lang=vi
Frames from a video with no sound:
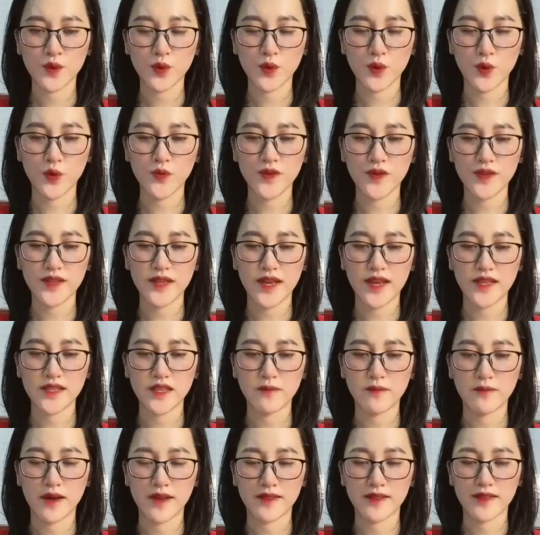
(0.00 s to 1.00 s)
Cô vị thành
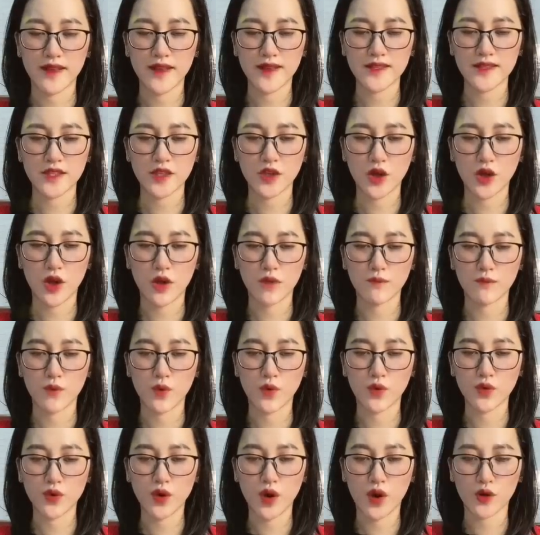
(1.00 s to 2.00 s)
nhìn bàn tay chỉ còn
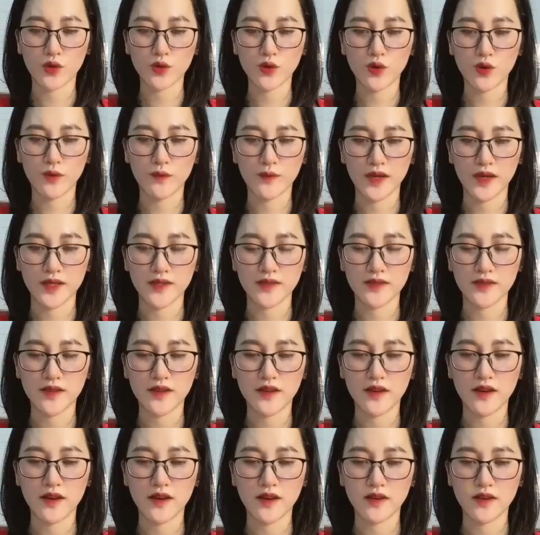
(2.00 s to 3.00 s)
bốn ngón của mình
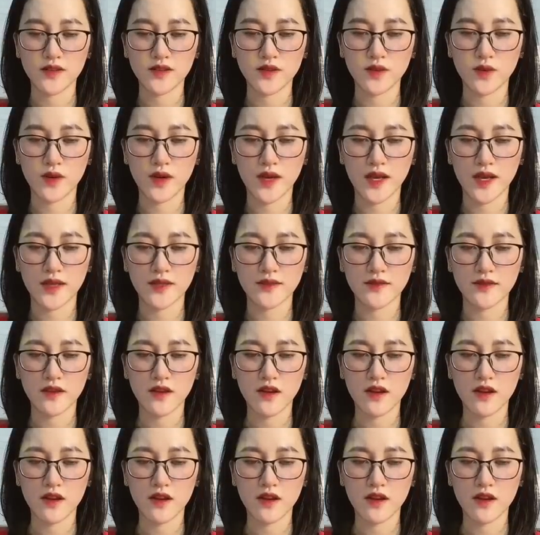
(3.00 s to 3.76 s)
Hơi run lên